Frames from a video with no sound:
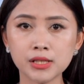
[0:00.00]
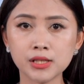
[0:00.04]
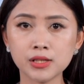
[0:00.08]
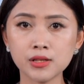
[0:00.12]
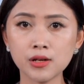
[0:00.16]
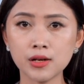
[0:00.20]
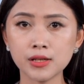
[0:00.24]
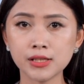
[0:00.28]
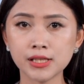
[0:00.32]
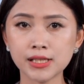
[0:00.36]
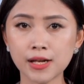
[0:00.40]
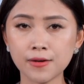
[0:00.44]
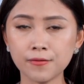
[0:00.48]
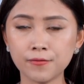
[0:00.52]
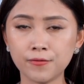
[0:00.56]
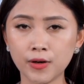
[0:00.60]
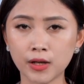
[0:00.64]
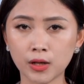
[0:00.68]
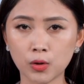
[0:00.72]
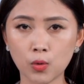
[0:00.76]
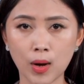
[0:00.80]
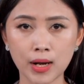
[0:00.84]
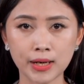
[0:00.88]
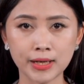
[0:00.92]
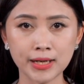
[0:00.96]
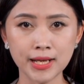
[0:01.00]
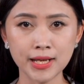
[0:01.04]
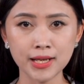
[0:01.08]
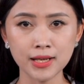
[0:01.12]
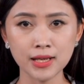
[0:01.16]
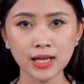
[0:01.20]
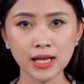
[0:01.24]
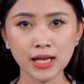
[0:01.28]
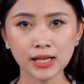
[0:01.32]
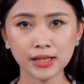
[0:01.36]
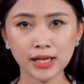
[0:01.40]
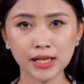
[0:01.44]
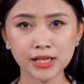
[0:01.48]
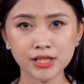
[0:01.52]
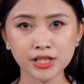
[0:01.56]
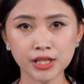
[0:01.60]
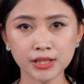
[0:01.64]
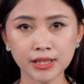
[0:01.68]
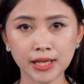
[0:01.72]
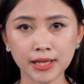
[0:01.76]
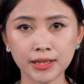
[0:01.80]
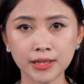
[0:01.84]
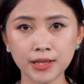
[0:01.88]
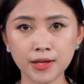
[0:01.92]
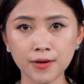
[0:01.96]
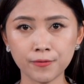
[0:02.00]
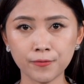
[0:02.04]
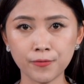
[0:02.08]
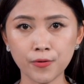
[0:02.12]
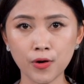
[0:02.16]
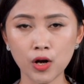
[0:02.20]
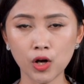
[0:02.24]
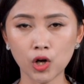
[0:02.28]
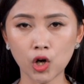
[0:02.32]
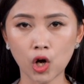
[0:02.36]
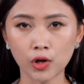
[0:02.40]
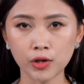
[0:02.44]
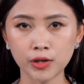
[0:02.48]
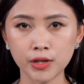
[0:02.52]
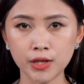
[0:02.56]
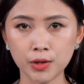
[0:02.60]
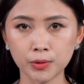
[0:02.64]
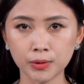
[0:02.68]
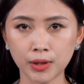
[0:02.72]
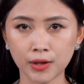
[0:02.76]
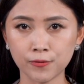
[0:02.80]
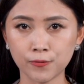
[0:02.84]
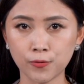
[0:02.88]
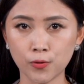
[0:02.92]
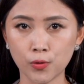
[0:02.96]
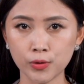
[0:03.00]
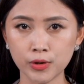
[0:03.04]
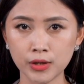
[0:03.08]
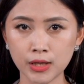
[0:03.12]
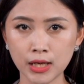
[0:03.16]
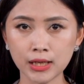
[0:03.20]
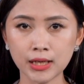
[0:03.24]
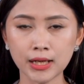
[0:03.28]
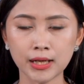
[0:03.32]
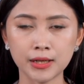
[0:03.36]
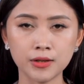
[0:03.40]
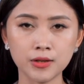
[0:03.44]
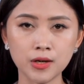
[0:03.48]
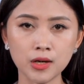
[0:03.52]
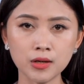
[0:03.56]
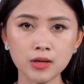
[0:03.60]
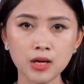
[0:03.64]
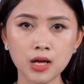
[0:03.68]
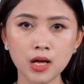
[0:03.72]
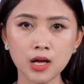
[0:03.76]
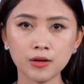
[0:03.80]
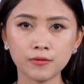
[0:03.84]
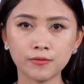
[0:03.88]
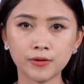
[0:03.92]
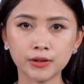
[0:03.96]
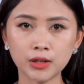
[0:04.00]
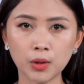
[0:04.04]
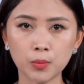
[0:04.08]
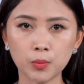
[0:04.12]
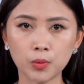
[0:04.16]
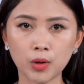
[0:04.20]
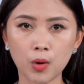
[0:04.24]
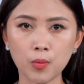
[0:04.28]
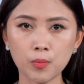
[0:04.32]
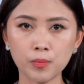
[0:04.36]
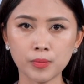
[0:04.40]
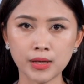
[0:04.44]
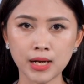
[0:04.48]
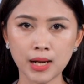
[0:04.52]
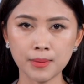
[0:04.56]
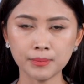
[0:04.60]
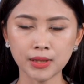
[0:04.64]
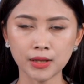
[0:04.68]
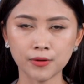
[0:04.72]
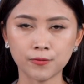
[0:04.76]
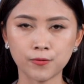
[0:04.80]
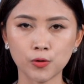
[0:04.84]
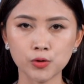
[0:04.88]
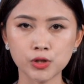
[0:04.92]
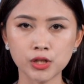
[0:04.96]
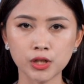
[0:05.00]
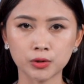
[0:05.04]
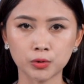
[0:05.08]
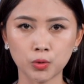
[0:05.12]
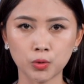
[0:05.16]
Dương sẽ vượt Quảng Ninh để trở thành địa phương có nhiều thành phố nhất cả nước với tổng cộng 5 thành phố trực